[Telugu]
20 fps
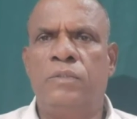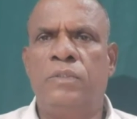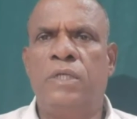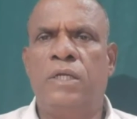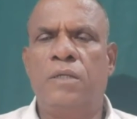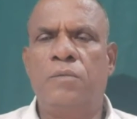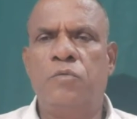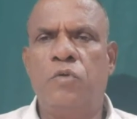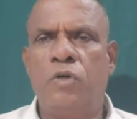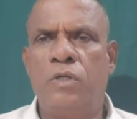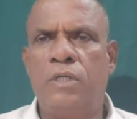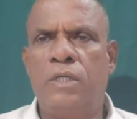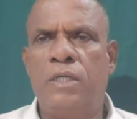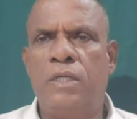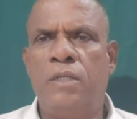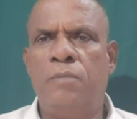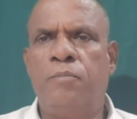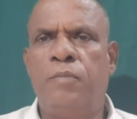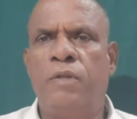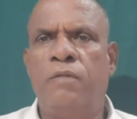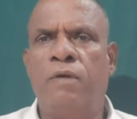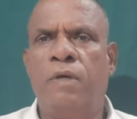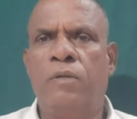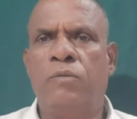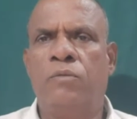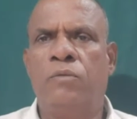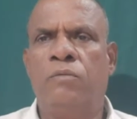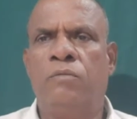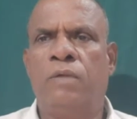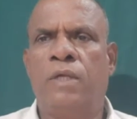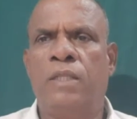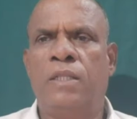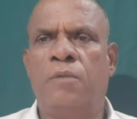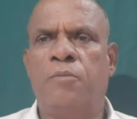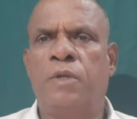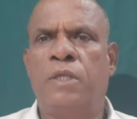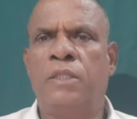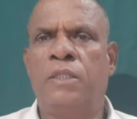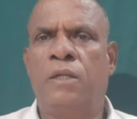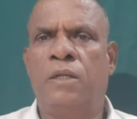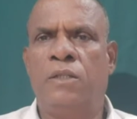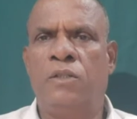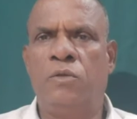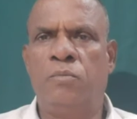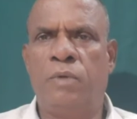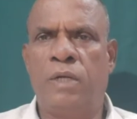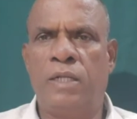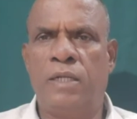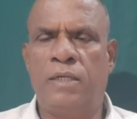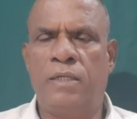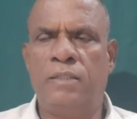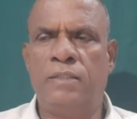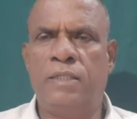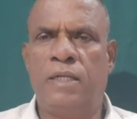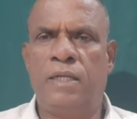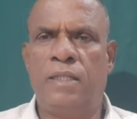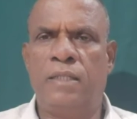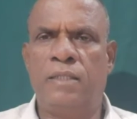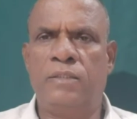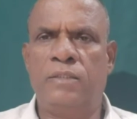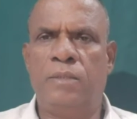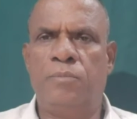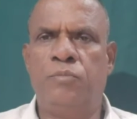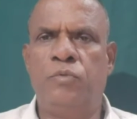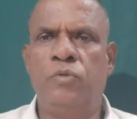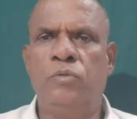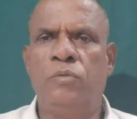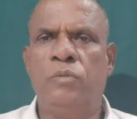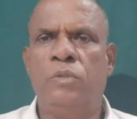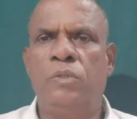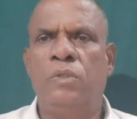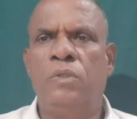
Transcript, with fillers: జగన్మోహన్ రెడ్డి ఇప్పటిదాకా వరద ప్రాంతాలు ఎందుకు పర్యటించలేదని చెప్తూ